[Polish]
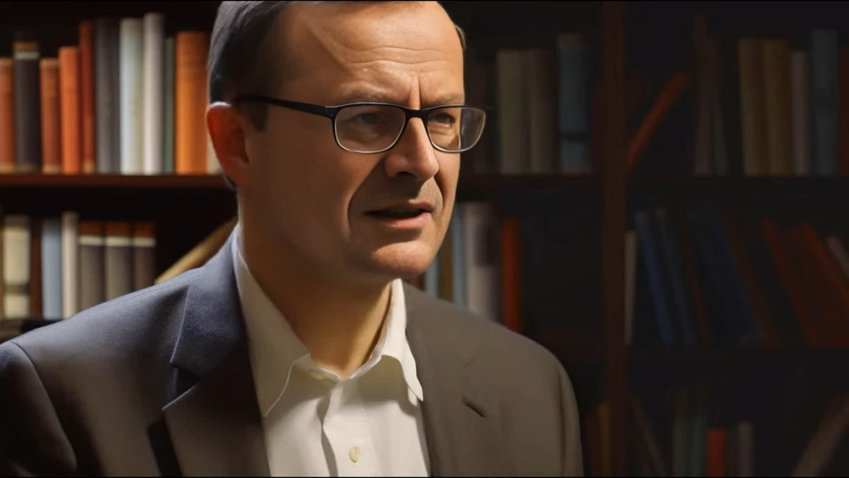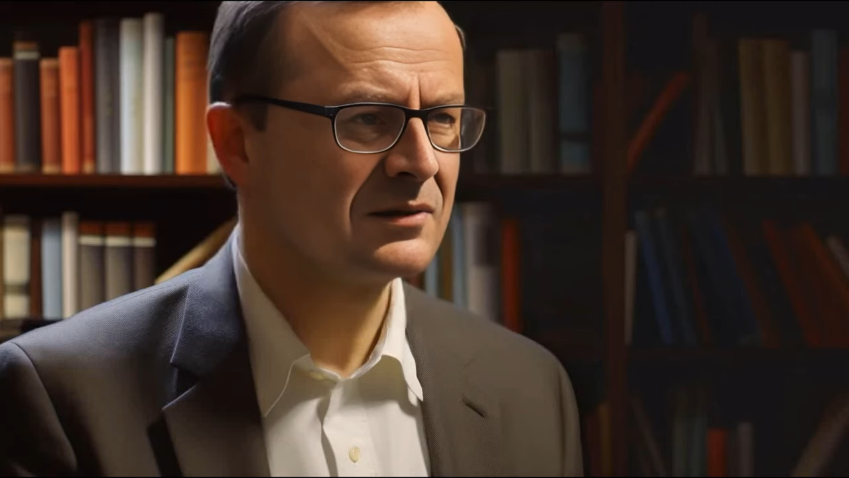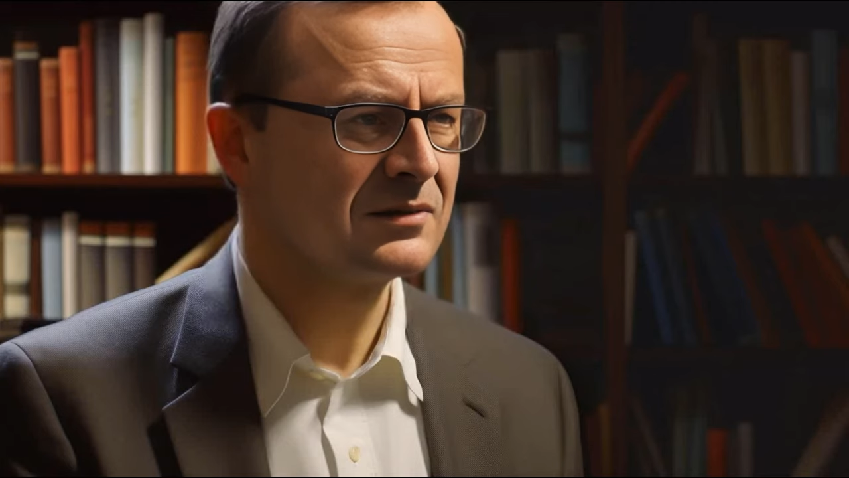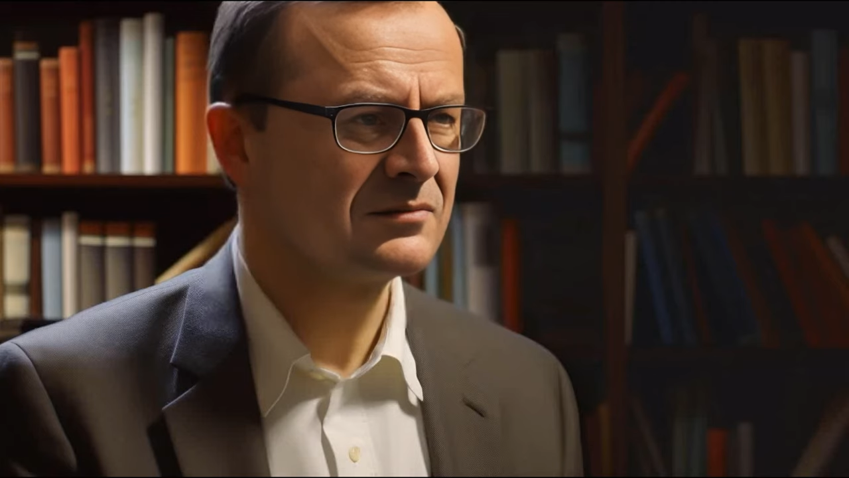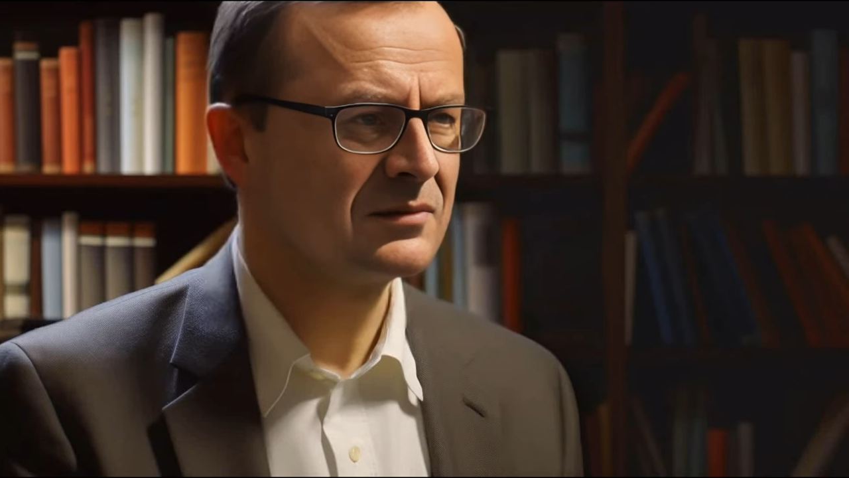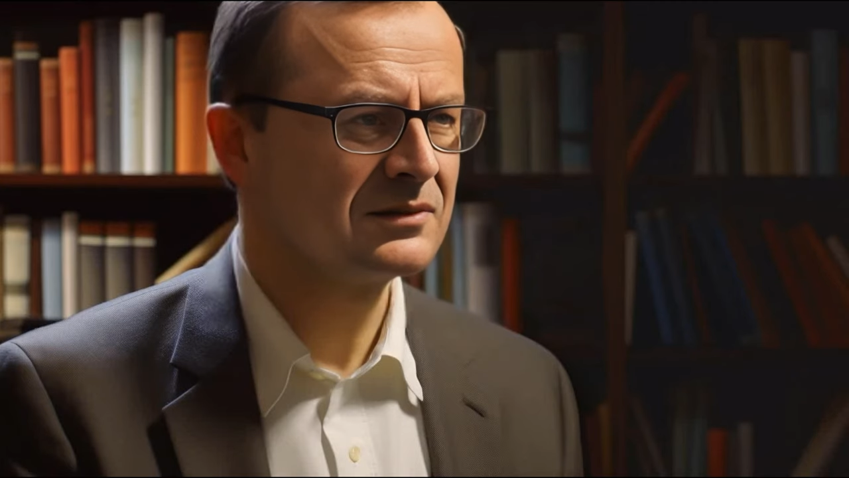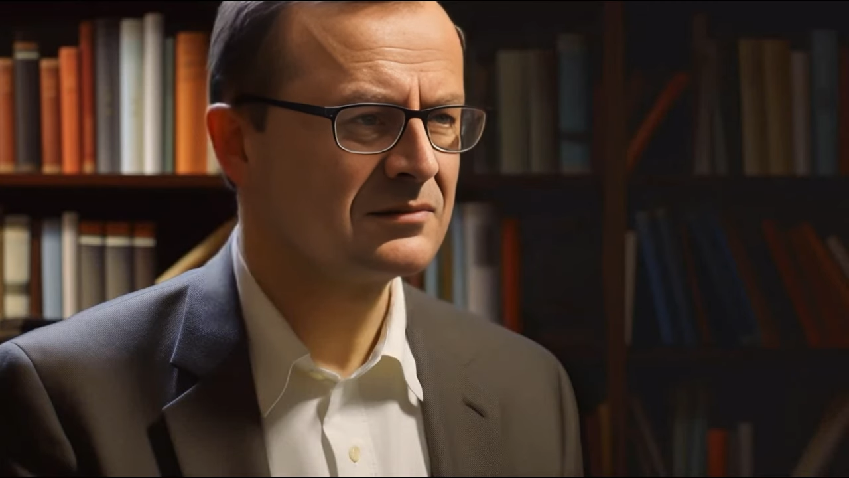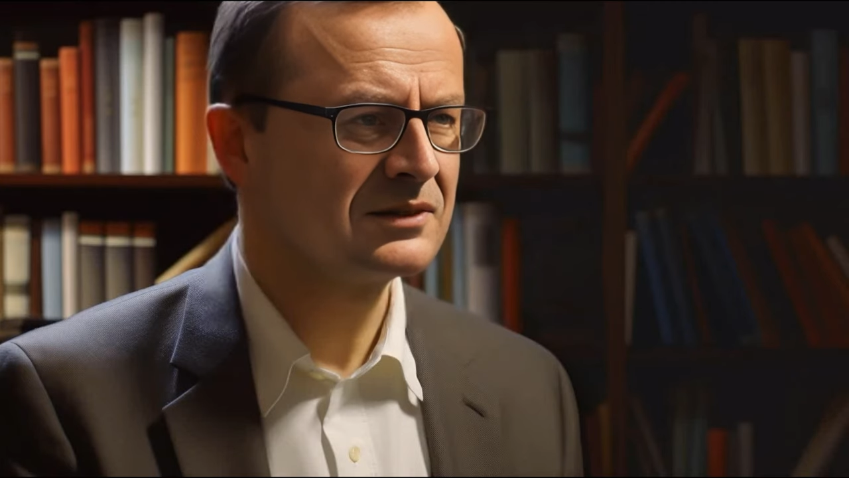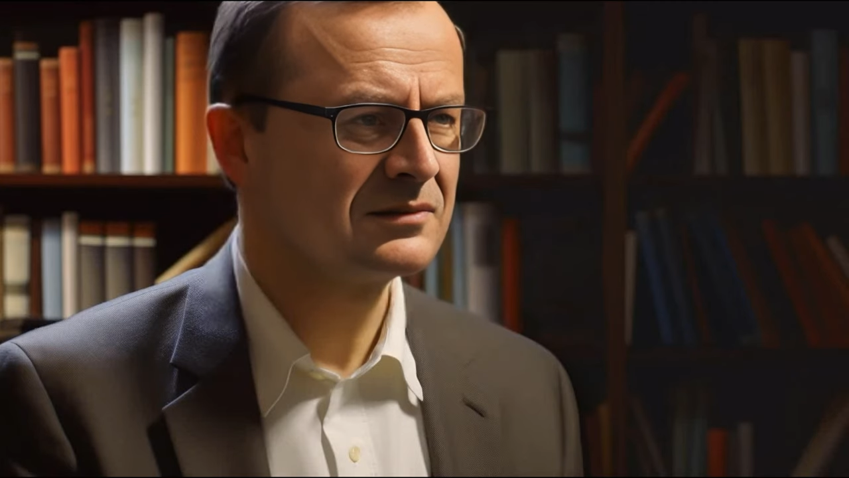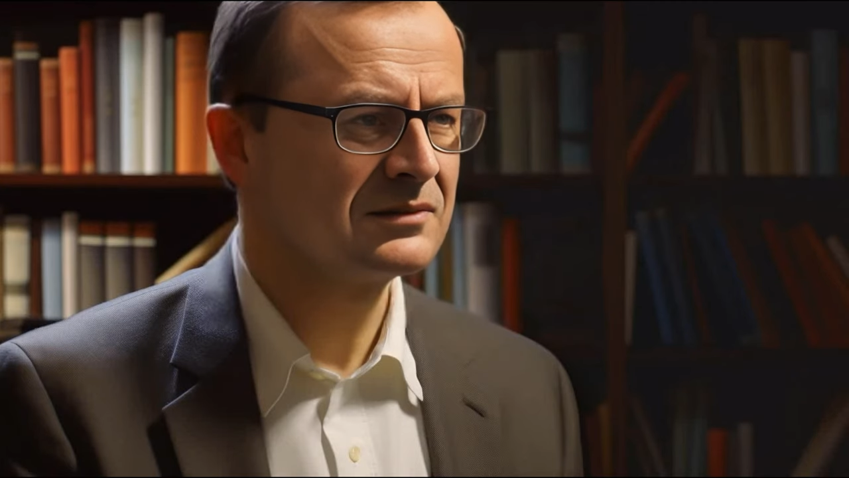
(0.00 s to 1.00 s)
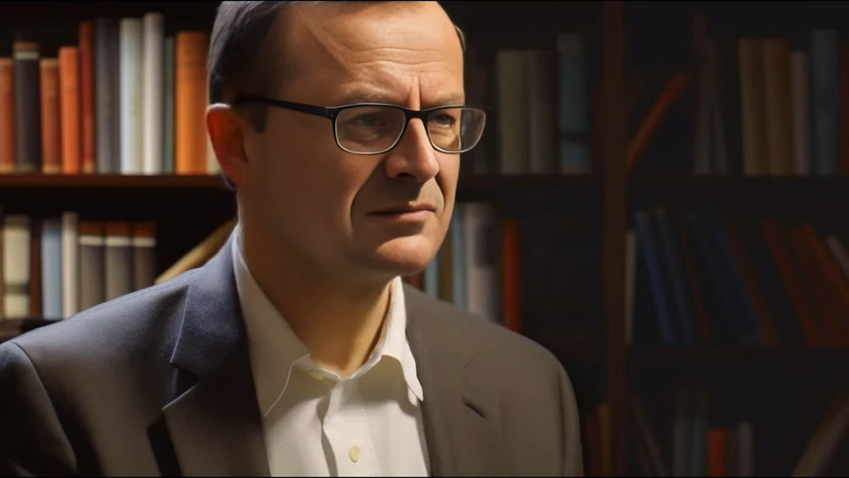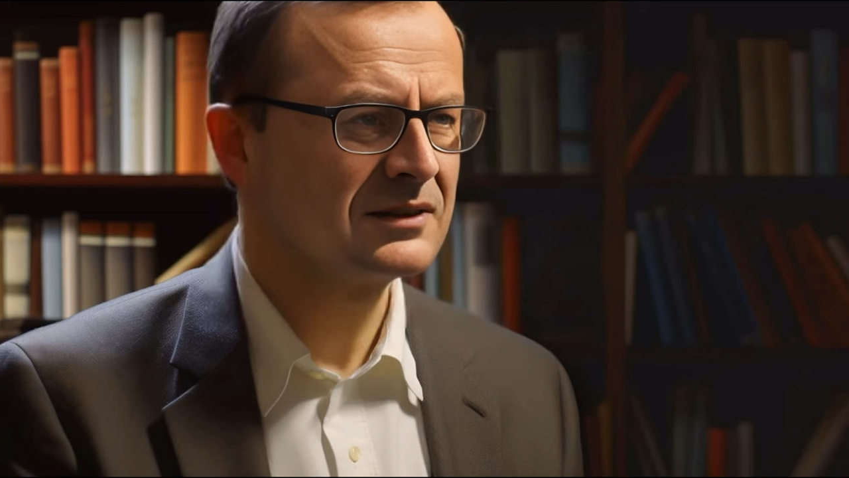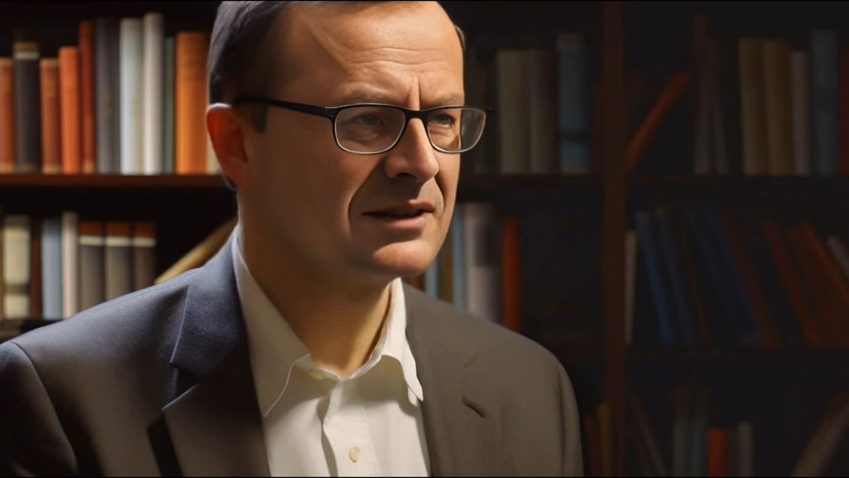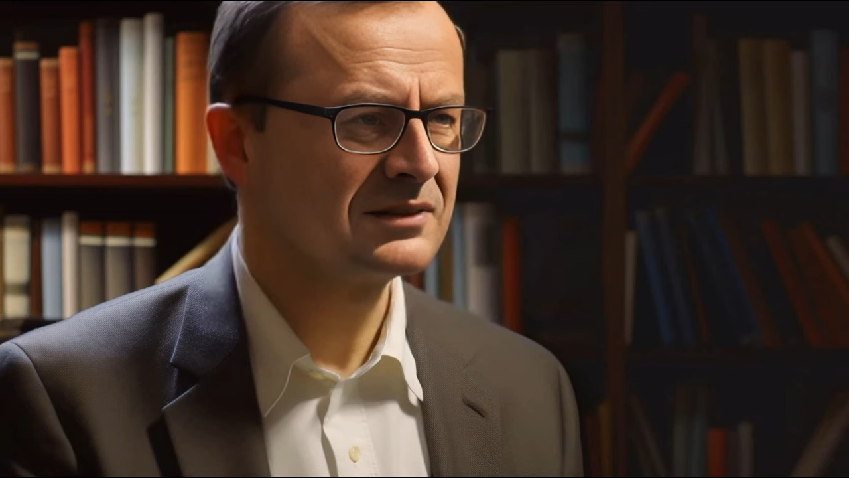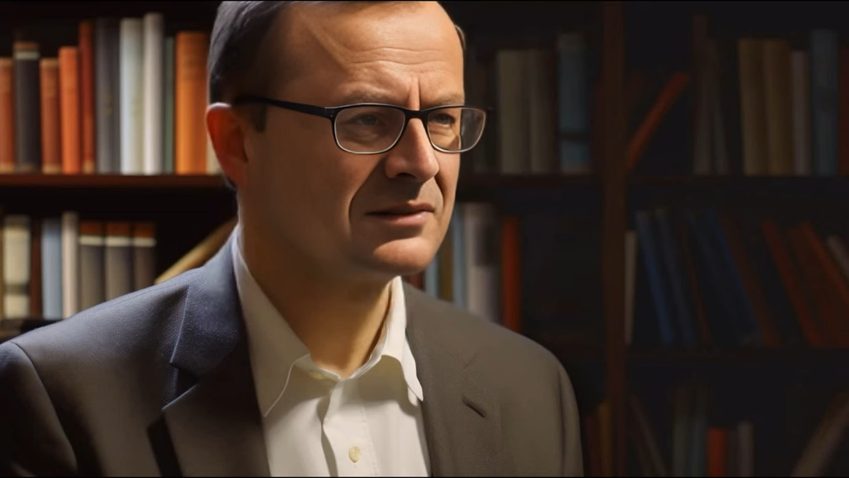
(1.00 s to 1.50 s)
Ale o tym, o czym chcę w tym
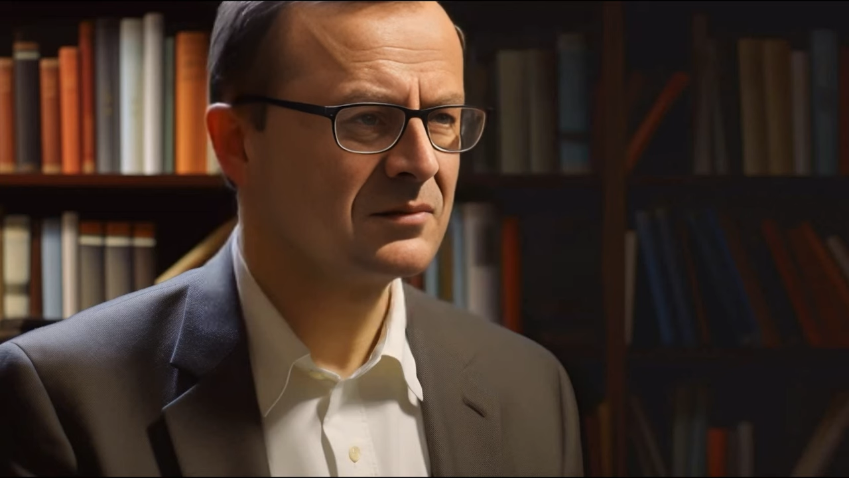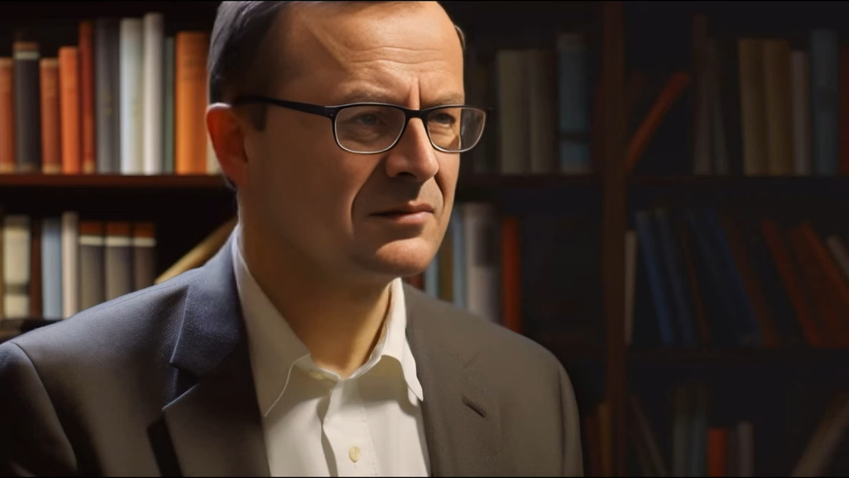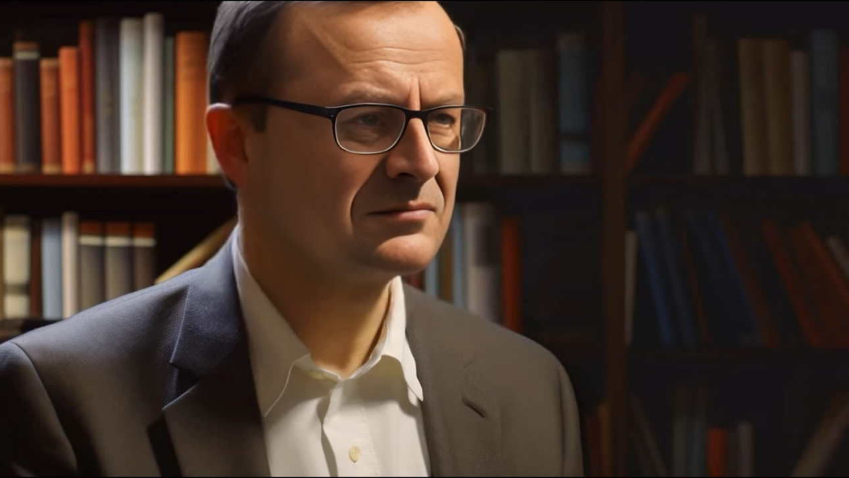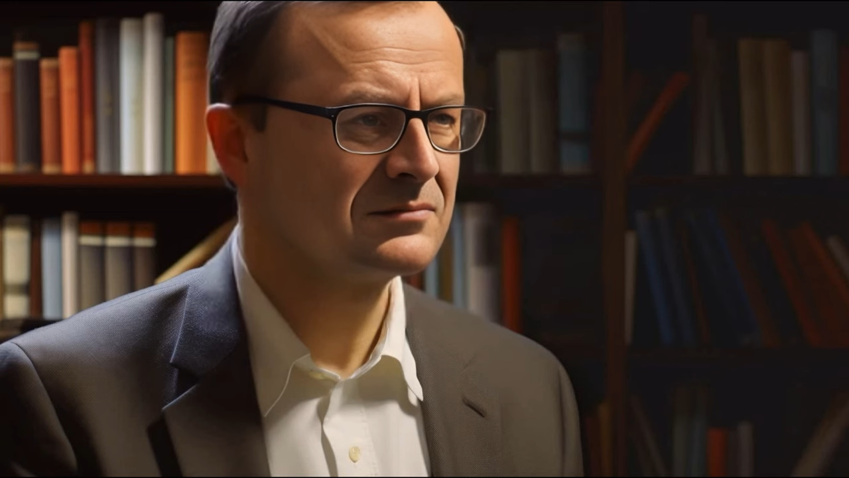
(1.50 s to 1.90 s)
miejscu